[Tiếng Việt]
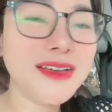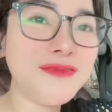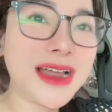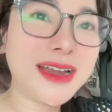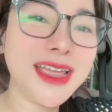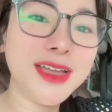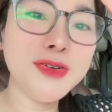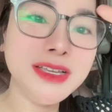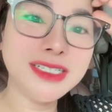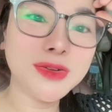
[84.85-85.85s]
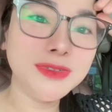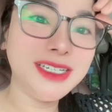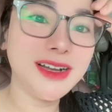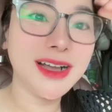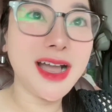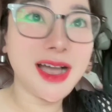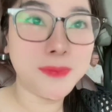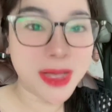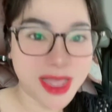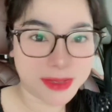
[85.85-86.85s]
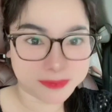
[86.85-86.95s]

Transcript: và nếu như trong trường hợp á